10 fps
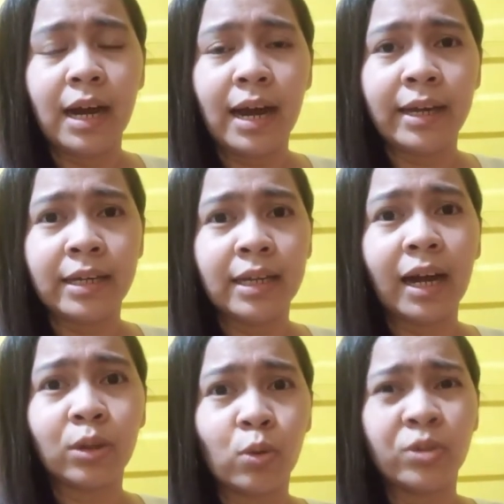ay
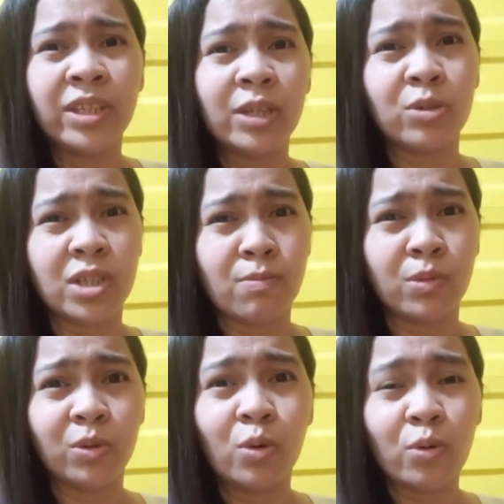nakatuon dito sa
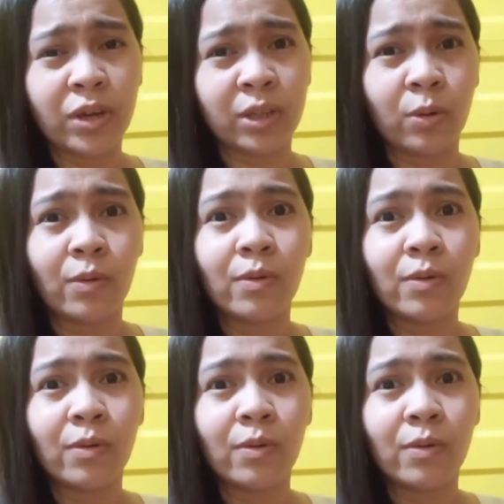mundong ito,